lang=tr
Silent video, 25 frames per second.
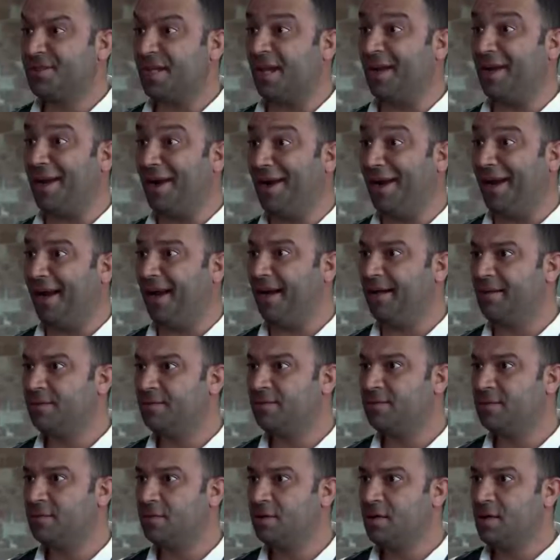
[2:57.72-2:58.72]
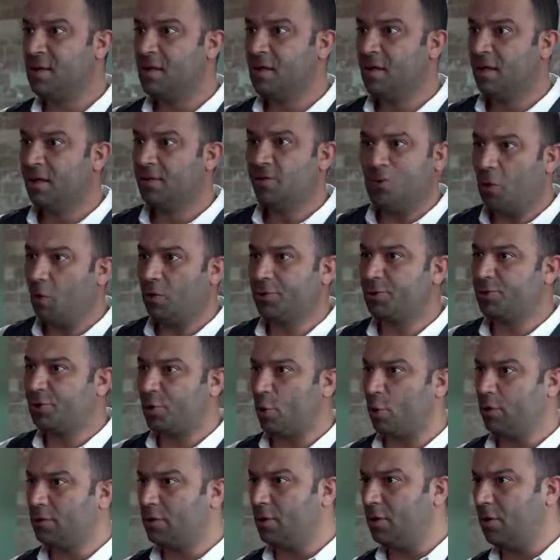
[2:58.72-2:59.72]
Sana ne? Ne
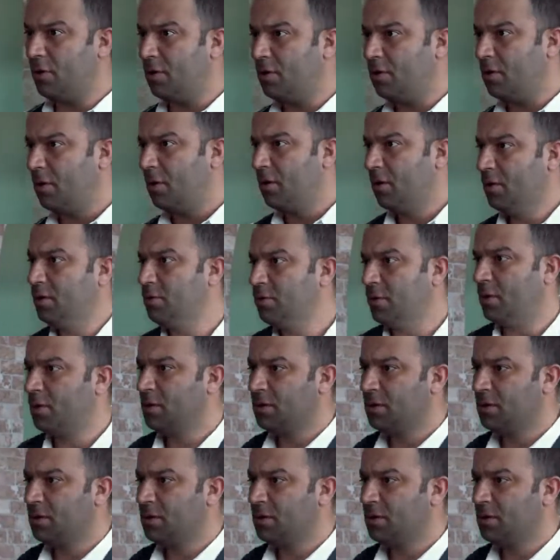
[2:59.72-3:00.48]
olduysa oldu. Aa,